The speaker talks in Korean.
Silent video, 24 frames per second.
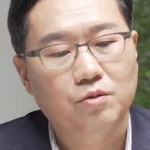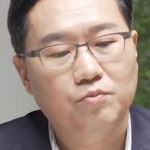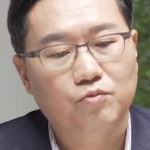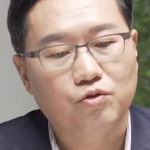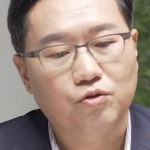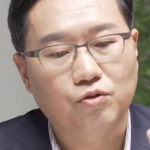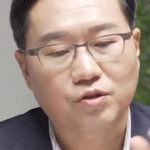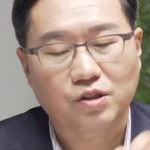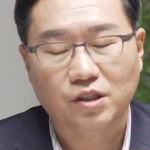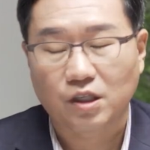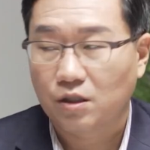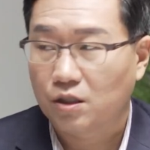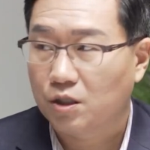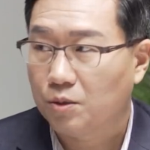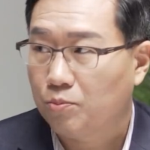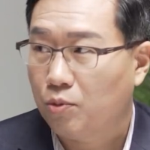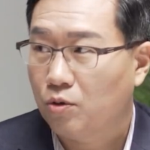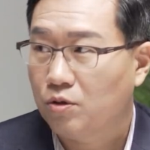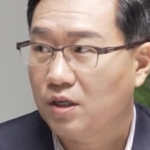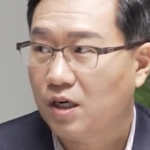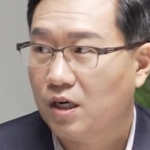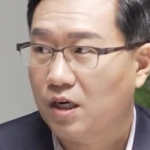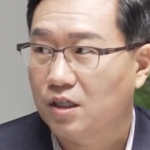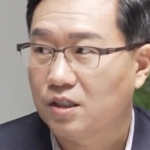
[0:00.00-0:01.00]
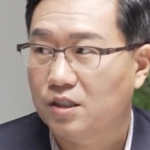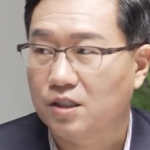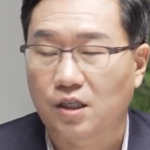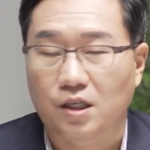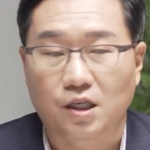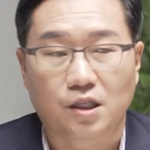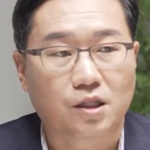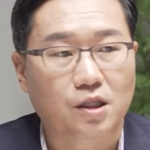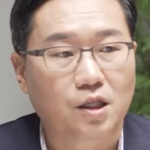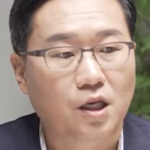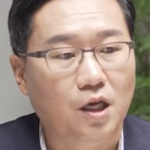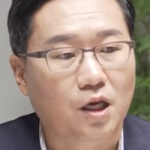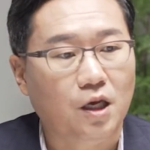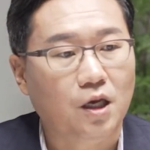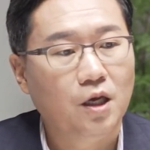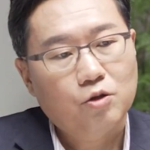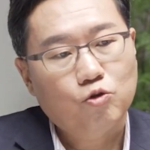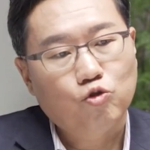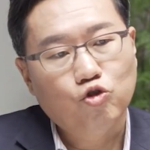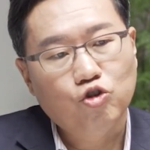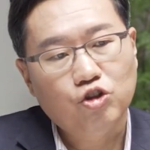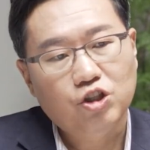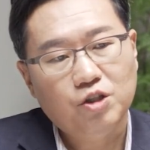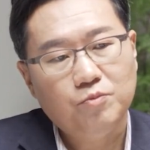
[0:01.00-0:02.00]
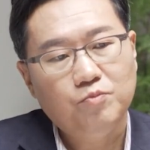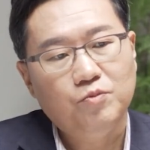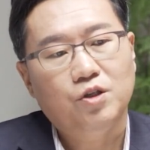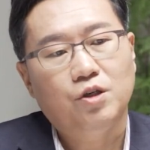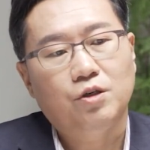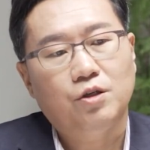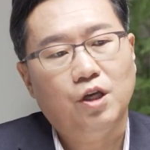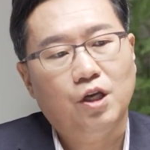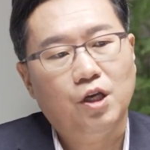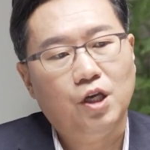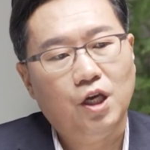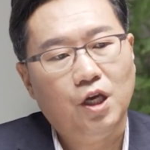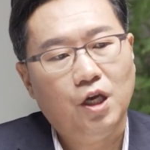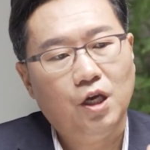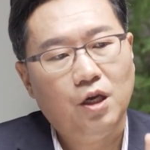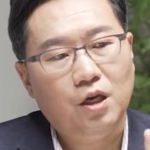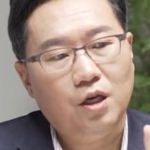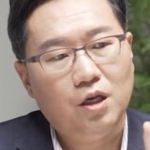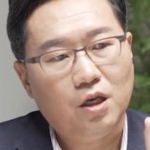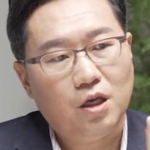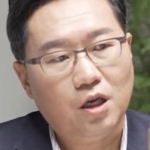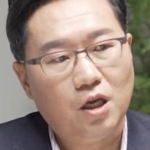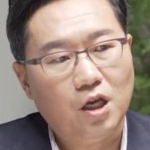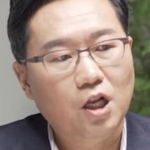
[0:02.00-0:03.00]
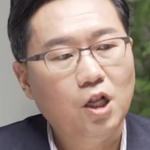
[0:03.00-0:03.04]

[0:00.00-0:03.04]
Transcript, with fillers: 부동산 가격이 폭락하기 시작했는데 90년에